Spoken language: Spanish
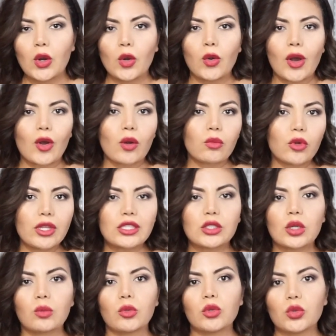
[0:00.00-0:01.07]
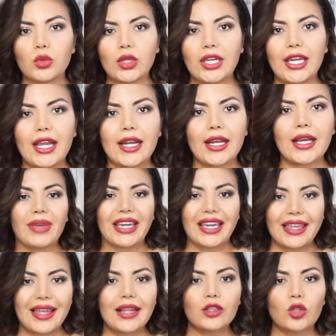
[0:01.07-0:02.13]
o lo acomodes como tú quieras. Me
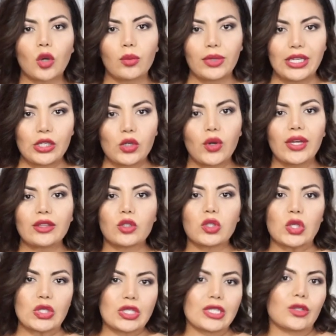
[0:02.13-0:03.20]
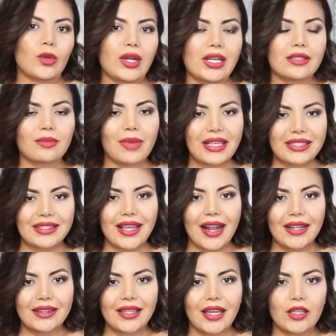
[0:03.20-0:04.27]
queda el tobillo, entonces si tú eres más
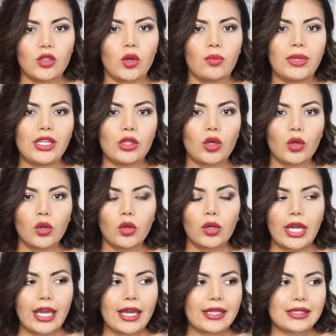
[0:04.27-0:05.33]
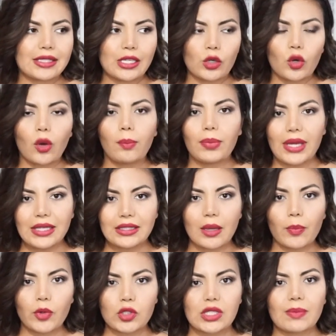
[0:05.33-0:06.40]
alta, yo mido 5 eh, pies
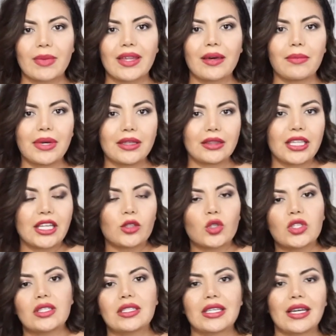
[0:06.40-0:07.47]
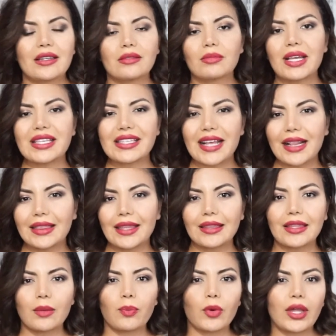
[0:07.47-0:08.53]
aproximadamente, entonces si eres más
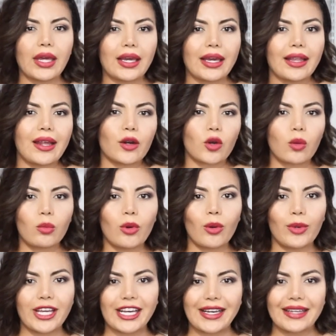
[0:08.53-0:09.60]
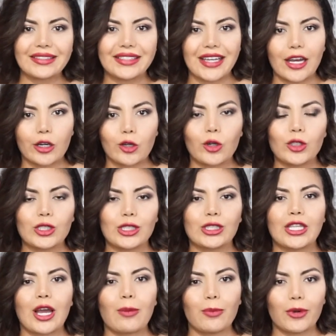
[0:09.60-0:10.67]
alta te puede quedar como brincacharcos, o
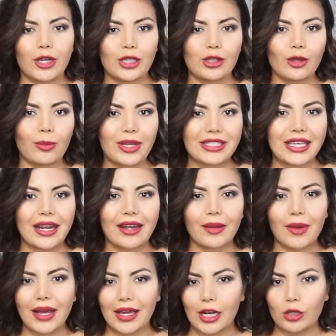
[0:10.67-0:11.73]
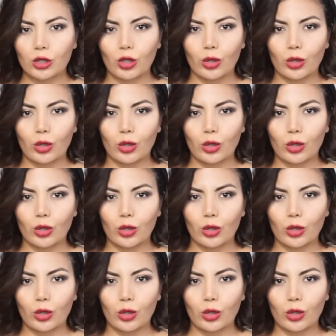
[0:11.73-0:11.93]
sea, un poquito más arriba que el